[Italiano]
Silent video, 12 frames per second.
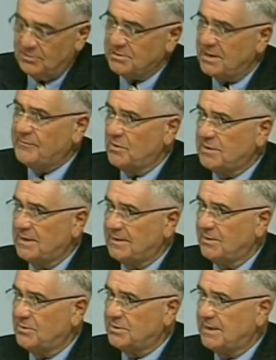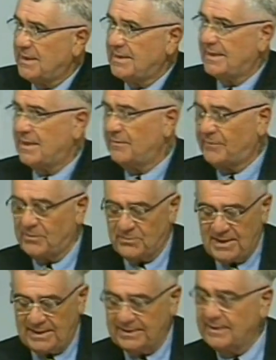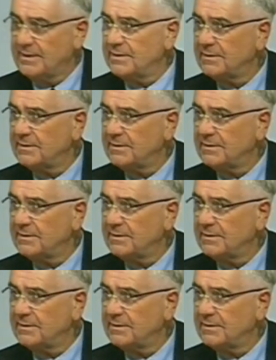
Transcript: Stefano Santarossi, Radicali Friulani